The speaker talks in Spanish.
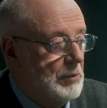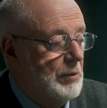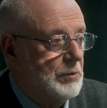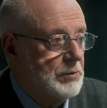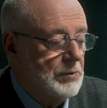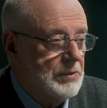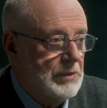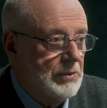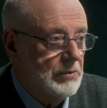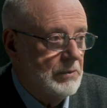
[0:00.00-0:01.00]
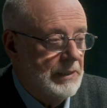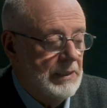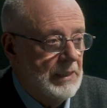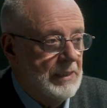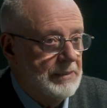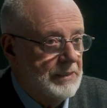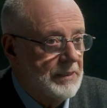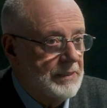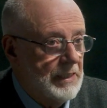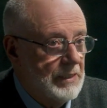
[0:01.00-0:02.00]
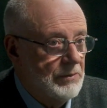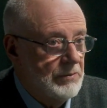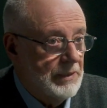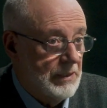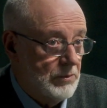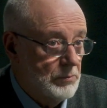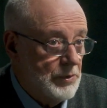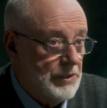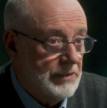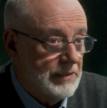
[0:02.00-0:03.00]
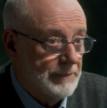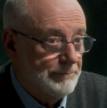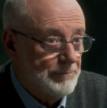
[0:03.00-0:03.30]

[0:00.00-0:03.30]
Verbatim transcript: Pero el otro tío, el entrerriano, era comunista